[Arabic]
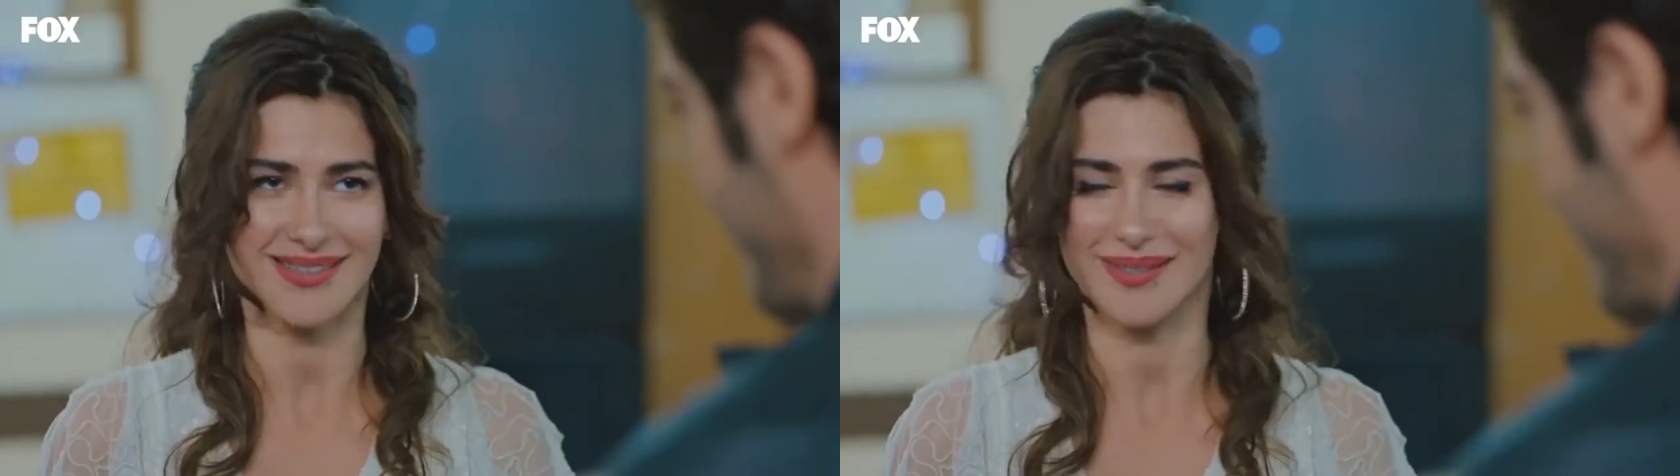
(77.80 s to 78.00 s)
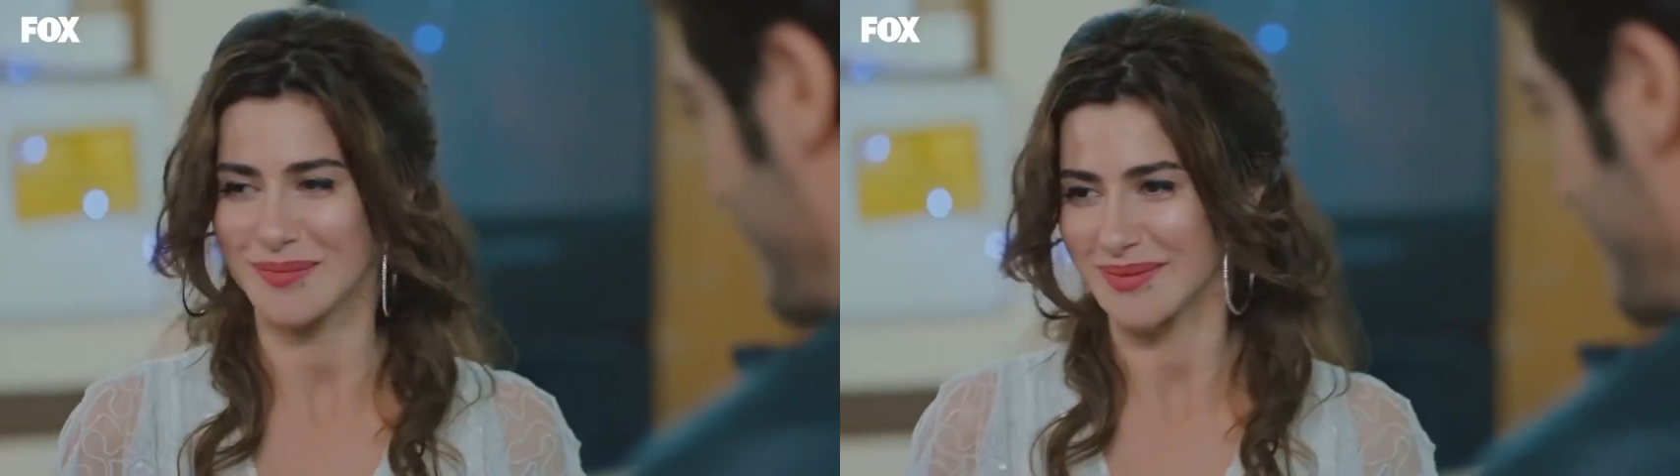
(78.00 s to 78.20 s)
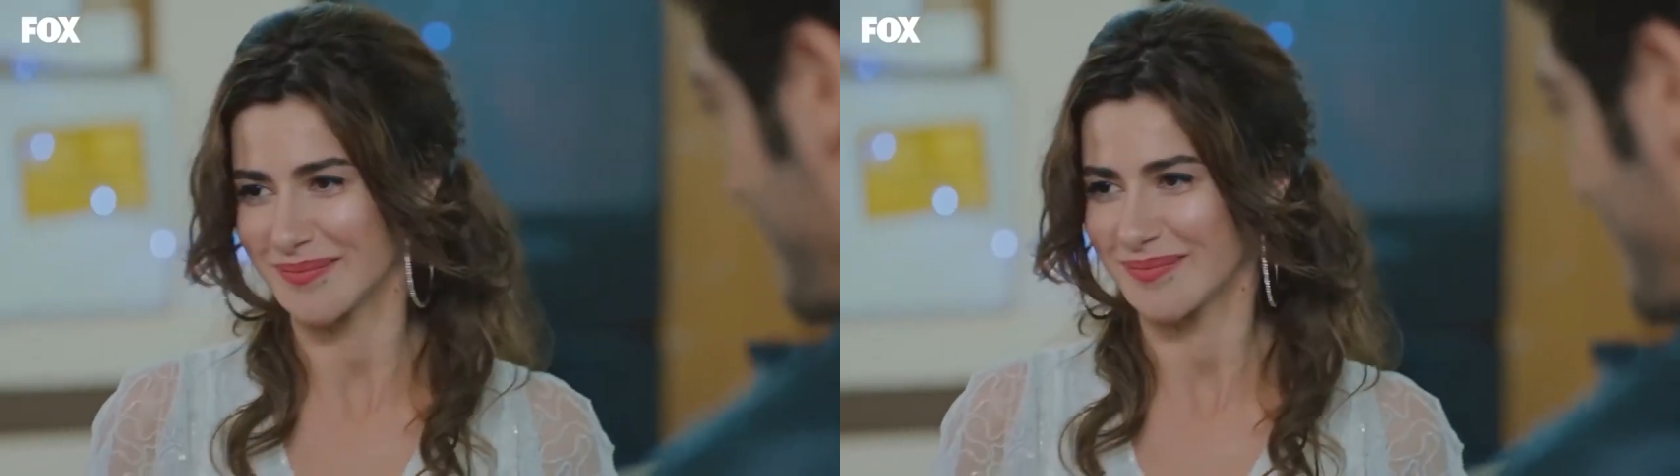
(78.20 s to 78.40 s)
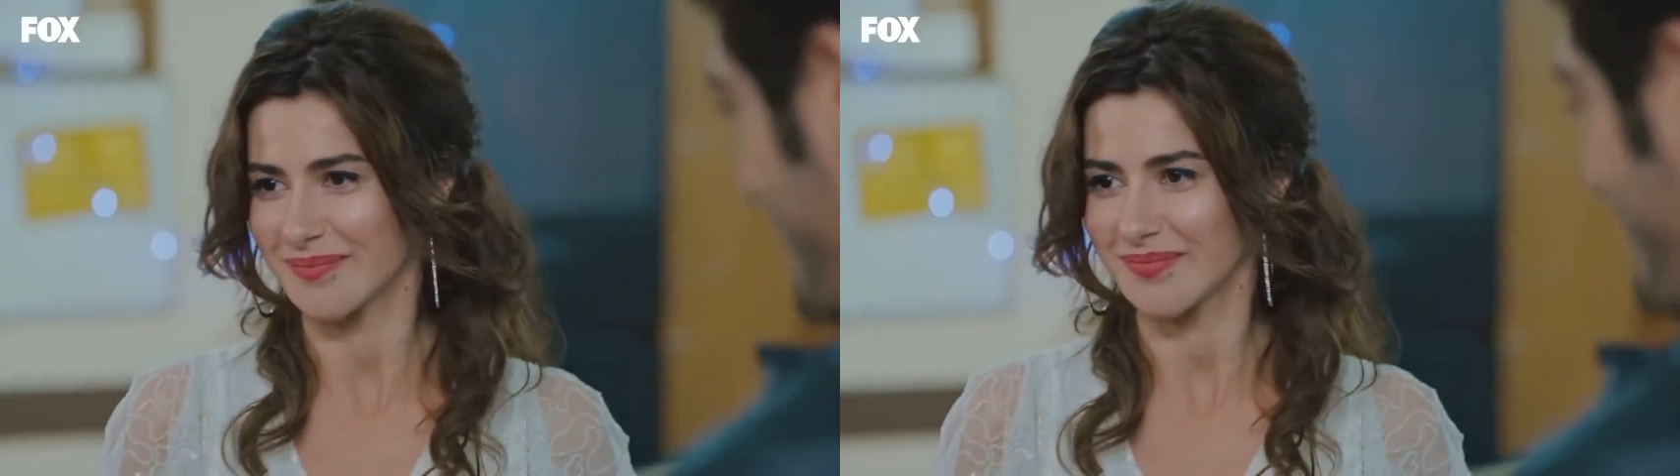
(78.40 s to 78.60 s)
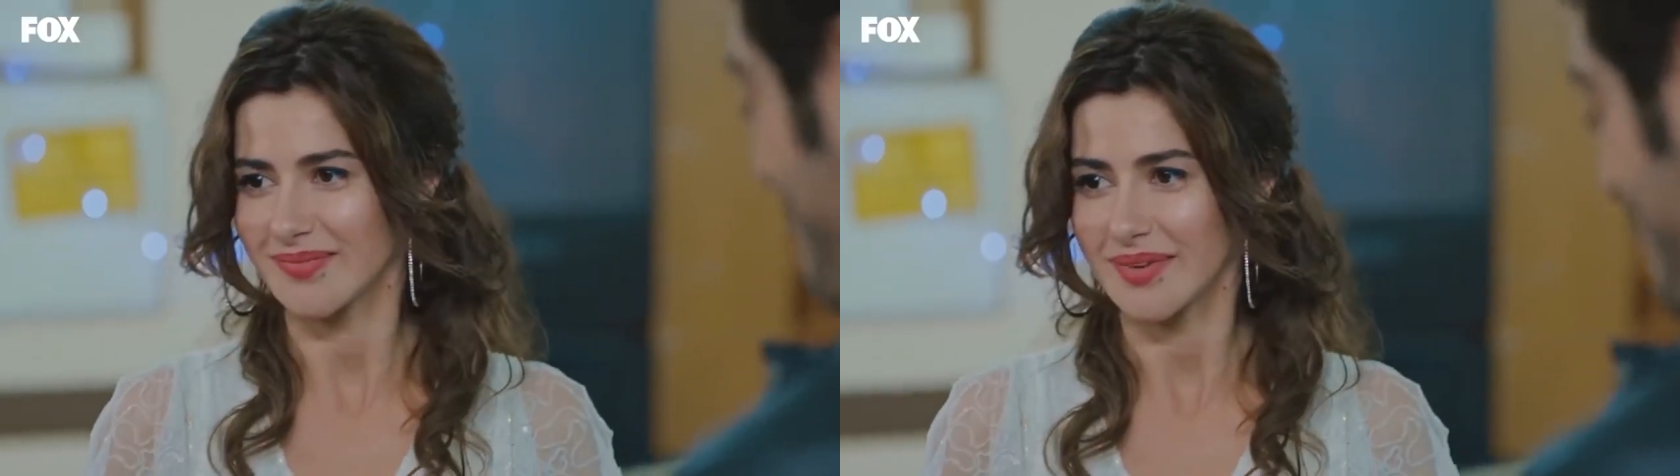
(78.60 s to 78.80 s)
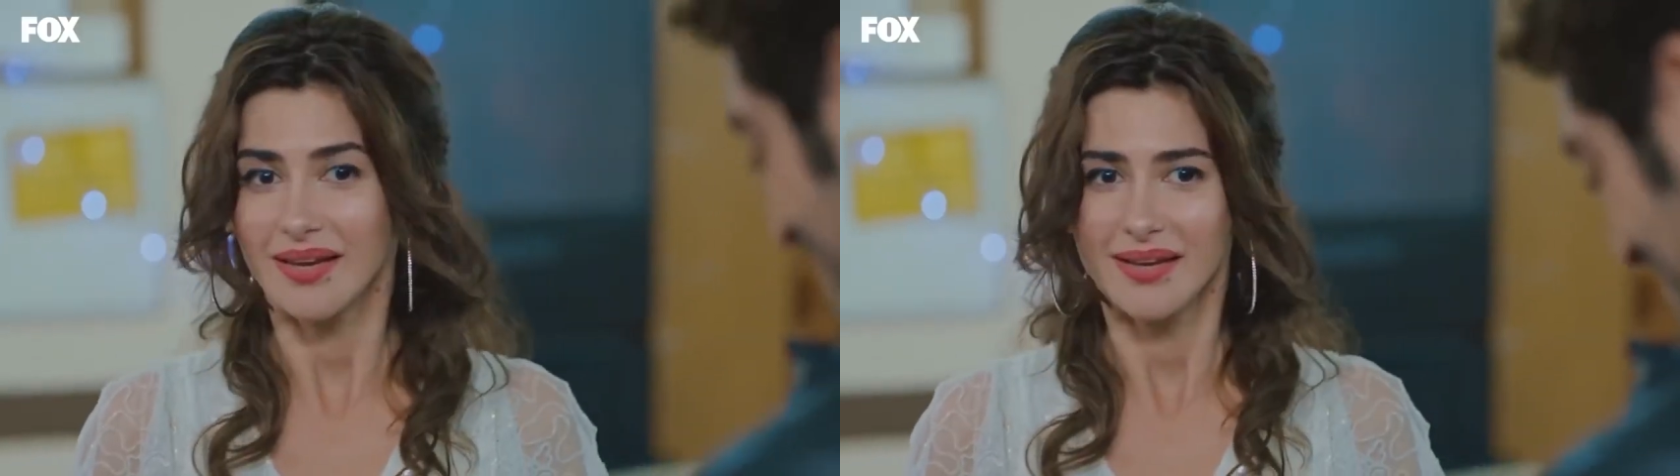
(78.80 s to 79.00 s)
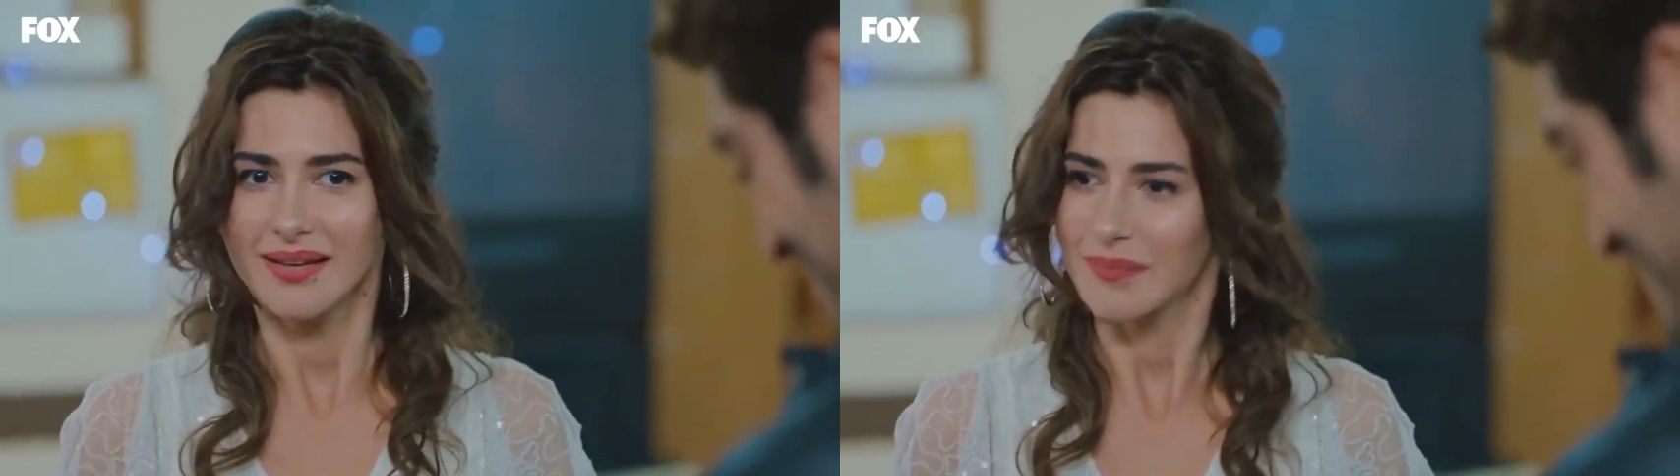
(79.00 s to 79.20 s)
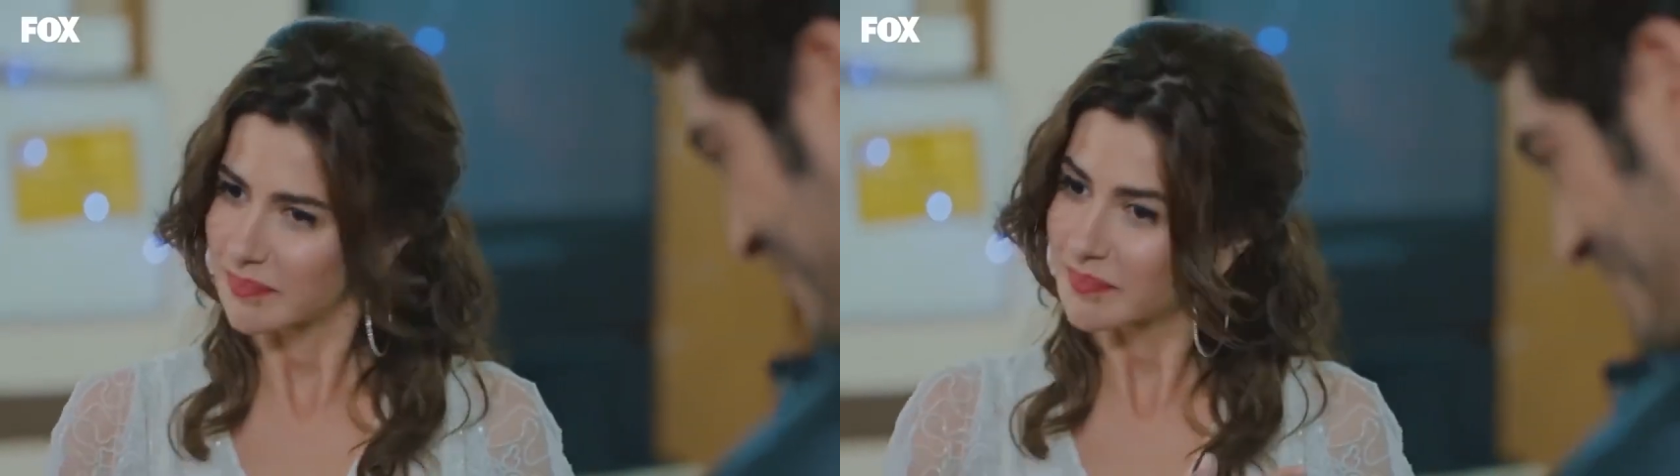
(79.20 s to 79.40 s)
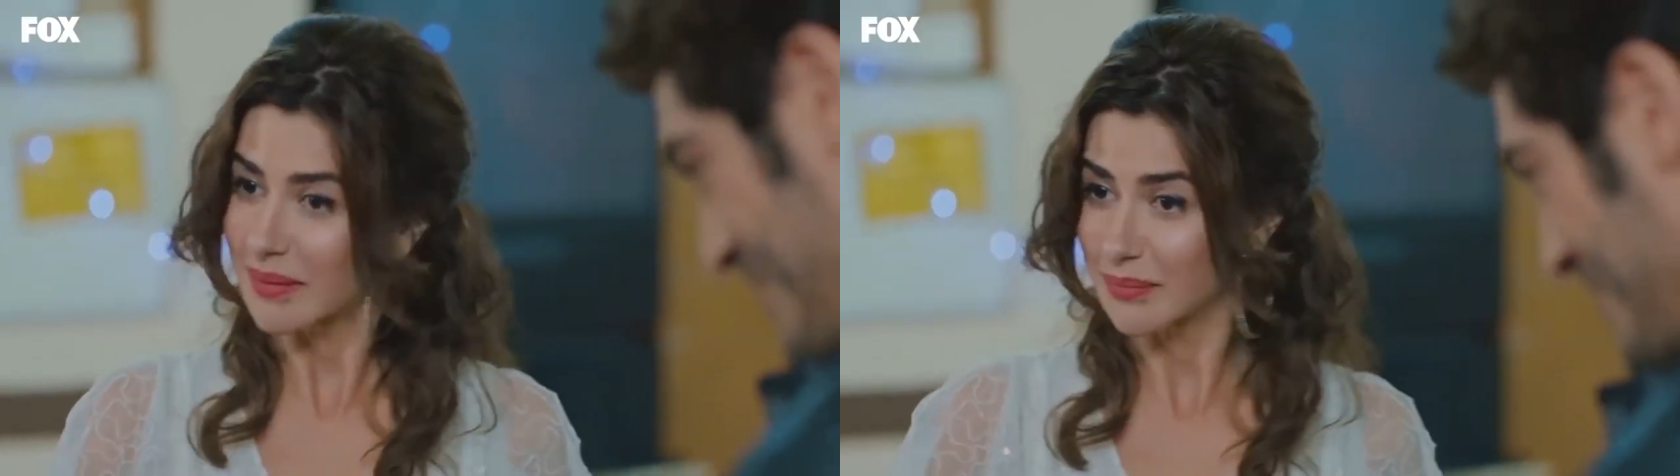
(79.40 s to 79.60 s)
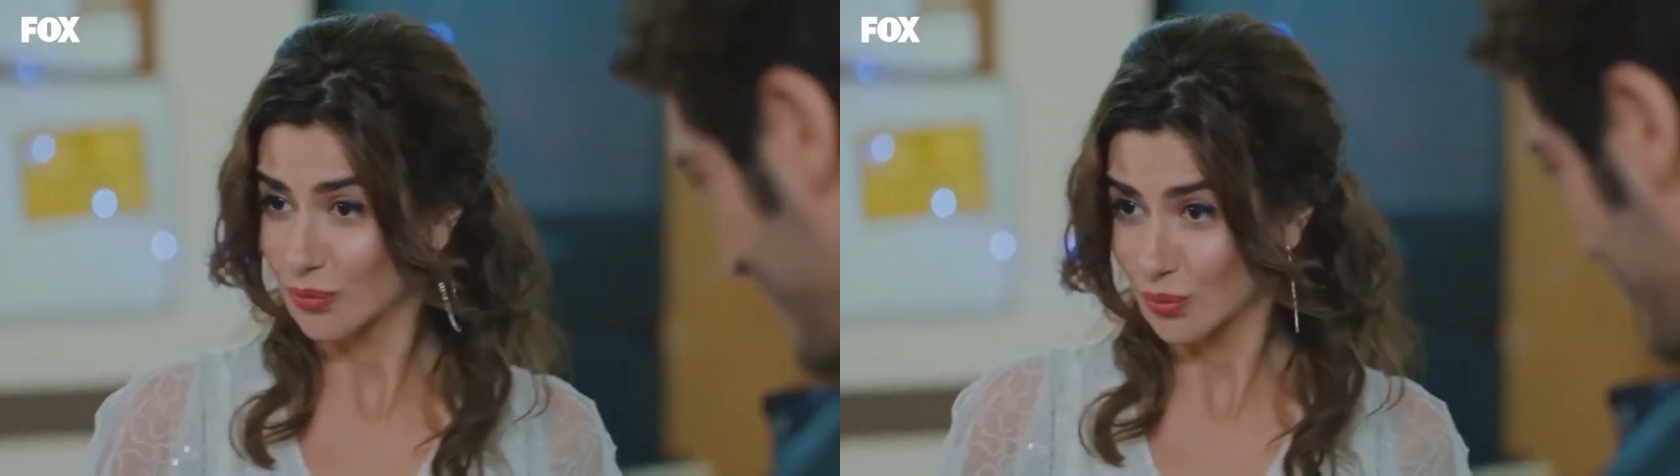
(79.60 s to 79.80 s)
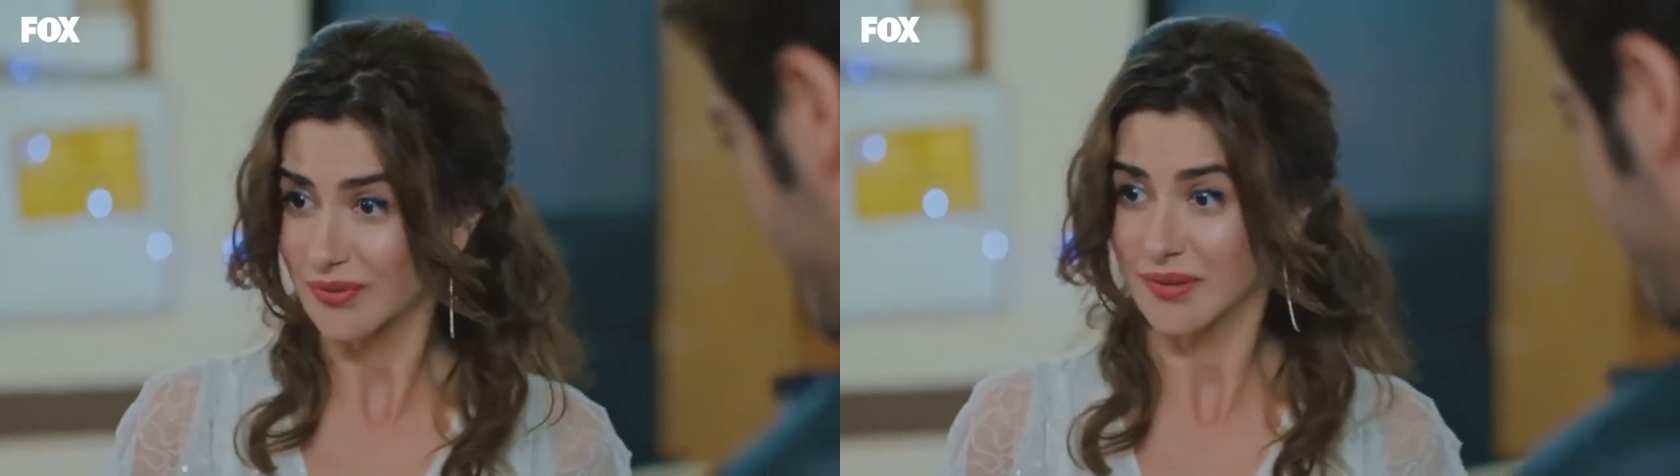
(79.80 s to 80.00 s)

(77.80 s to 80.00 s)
حقيقي طبعا رح شوف